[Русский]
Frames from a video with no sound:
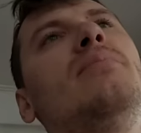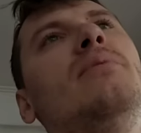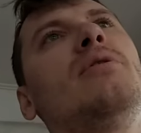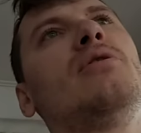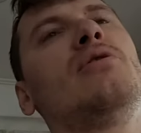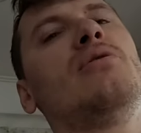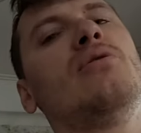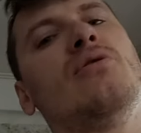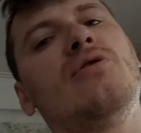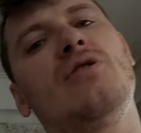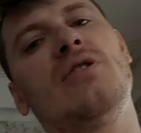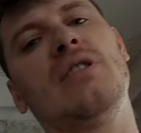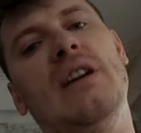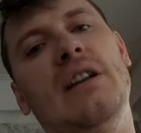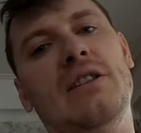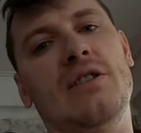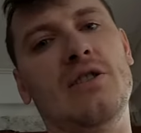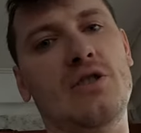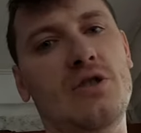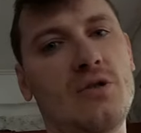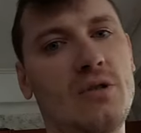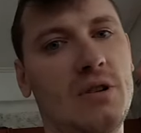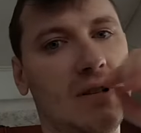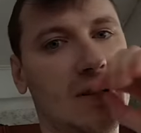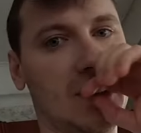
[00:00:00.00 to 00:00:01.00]
пришлось
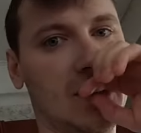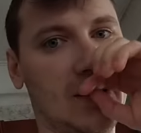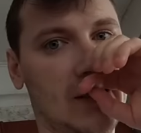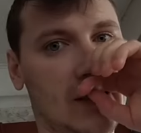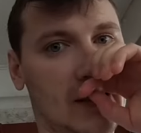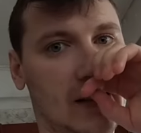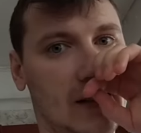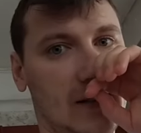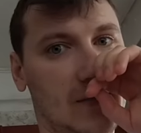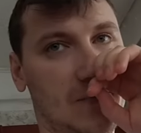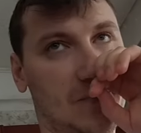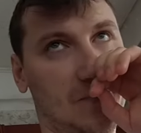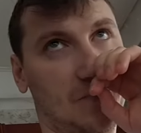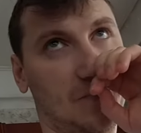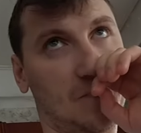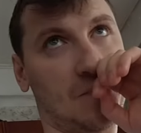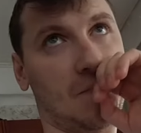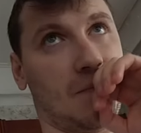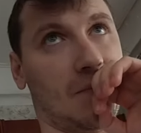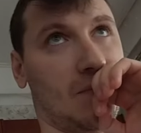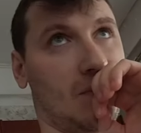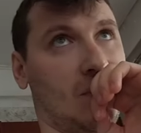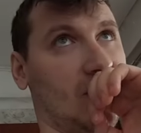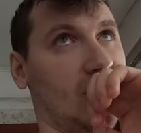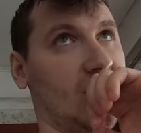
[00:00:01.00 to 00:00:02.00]
ждать еще один день.
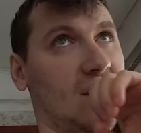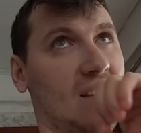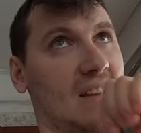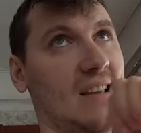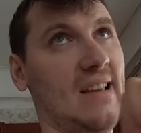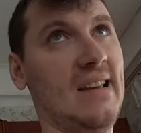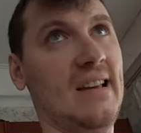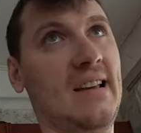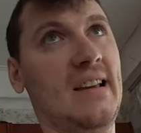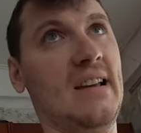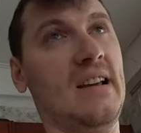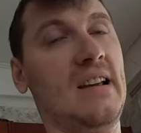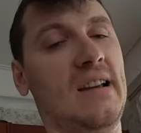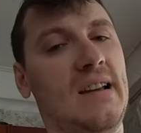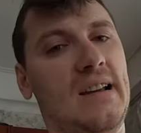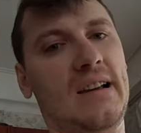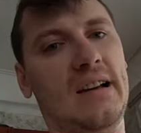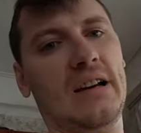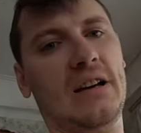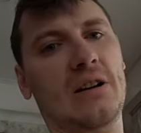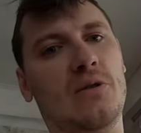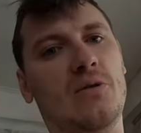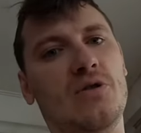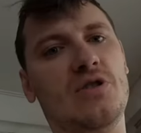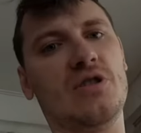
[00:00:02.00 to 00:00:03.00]

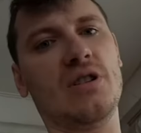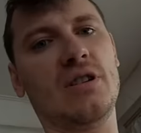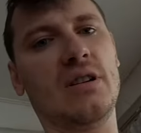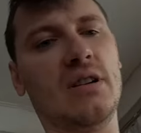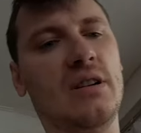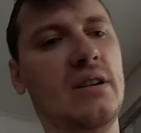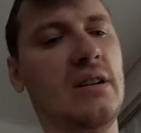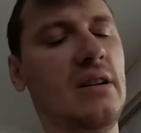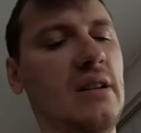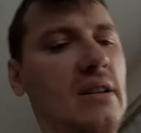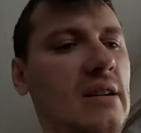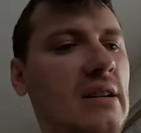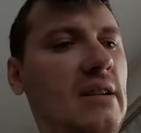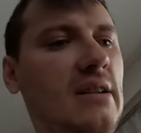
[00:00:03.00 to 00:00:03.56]
Короче,